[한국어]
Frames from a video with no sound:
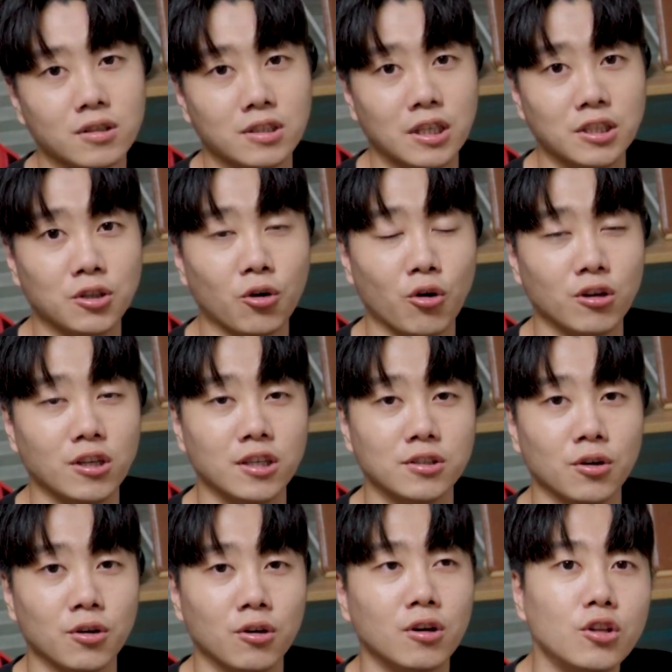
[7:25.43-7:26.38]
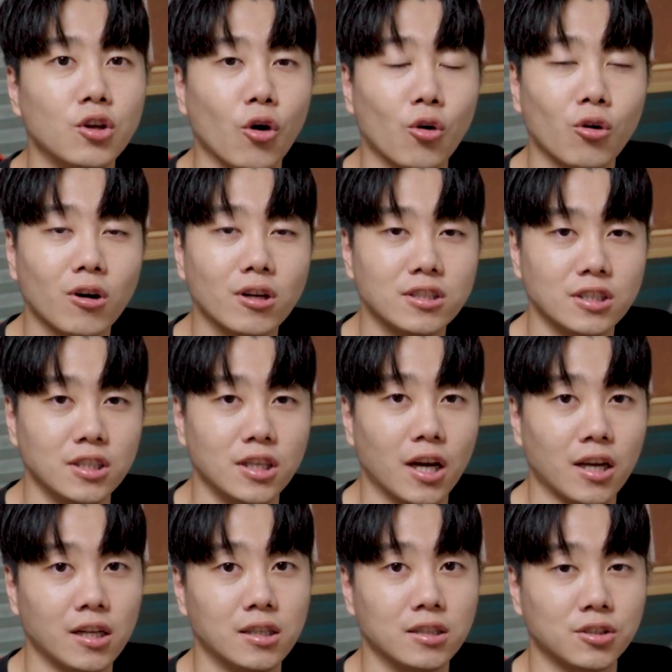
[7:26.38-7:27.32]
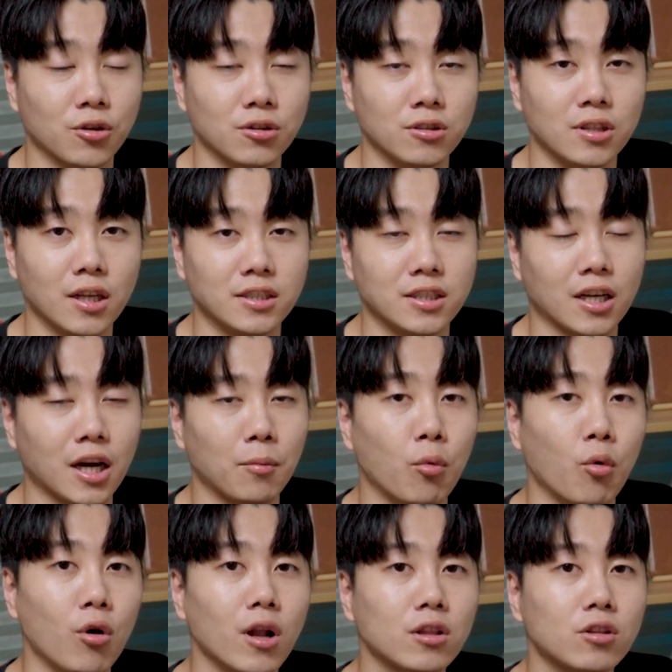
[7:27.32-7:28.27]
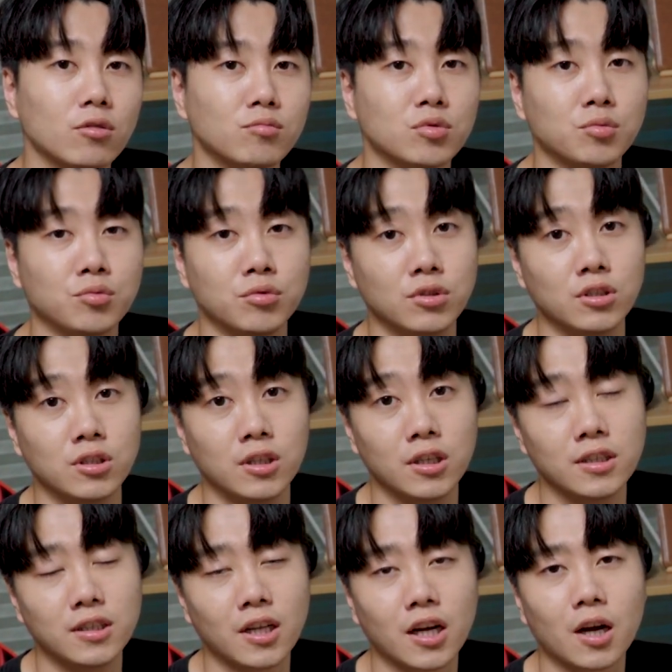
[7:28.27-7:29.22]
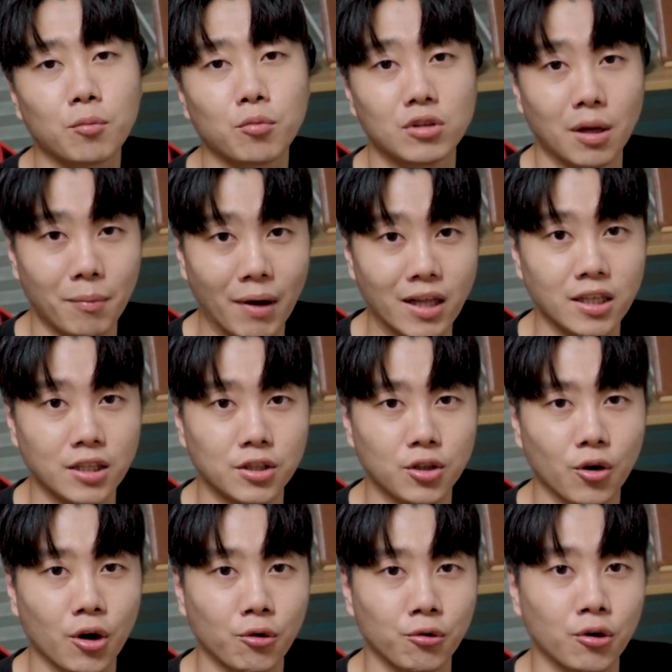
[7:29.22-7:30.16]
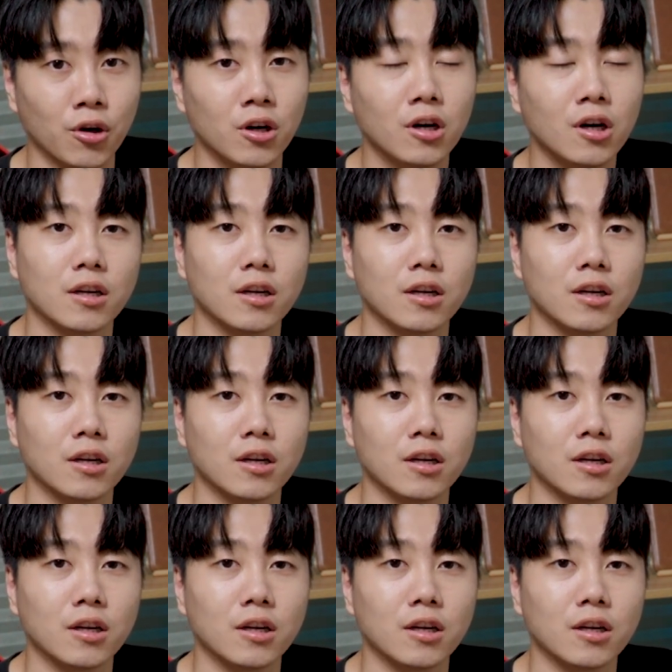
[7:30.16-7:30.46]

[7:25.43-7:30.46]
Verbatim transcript: 그래서 거기에서 여러 가지 이야기를 들었는데 제가 몰랐던 부분들이 생각보다 많이 있더라고요.